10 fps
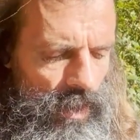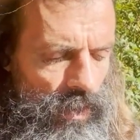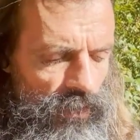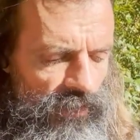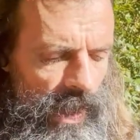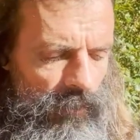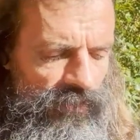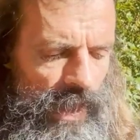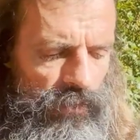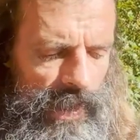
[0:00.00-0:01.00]
Le verbe
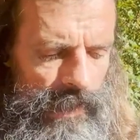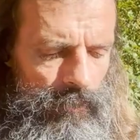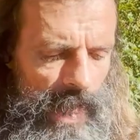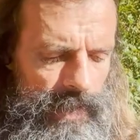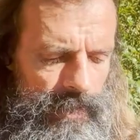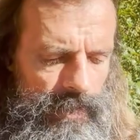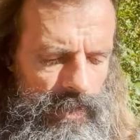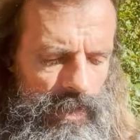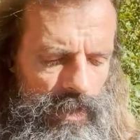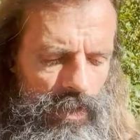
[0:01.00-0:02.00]
vient de l'espace.
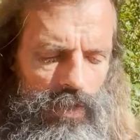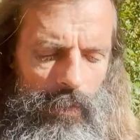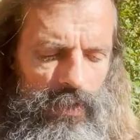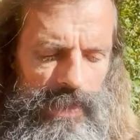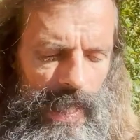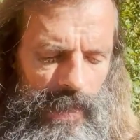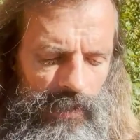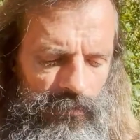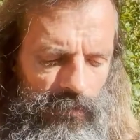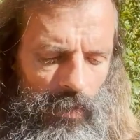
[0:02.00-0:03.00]
Le mental
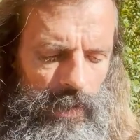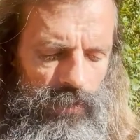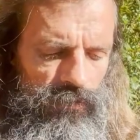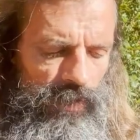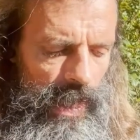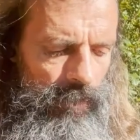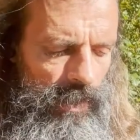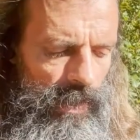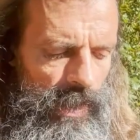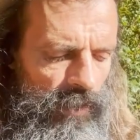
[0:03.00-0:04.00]
est formé du
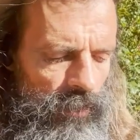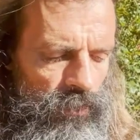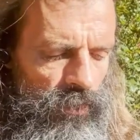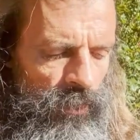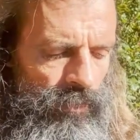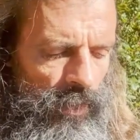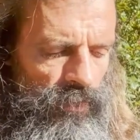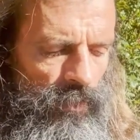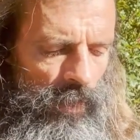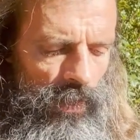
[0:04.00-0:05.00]
verbe et votre
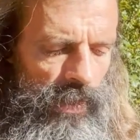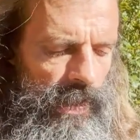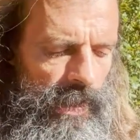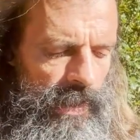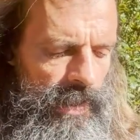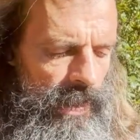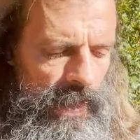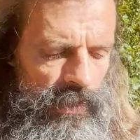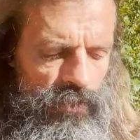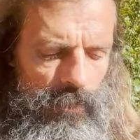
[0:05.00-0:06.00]
comportement est
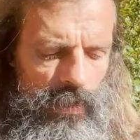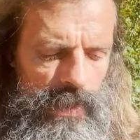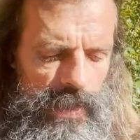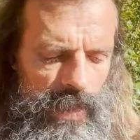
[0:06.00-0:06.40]
directement lié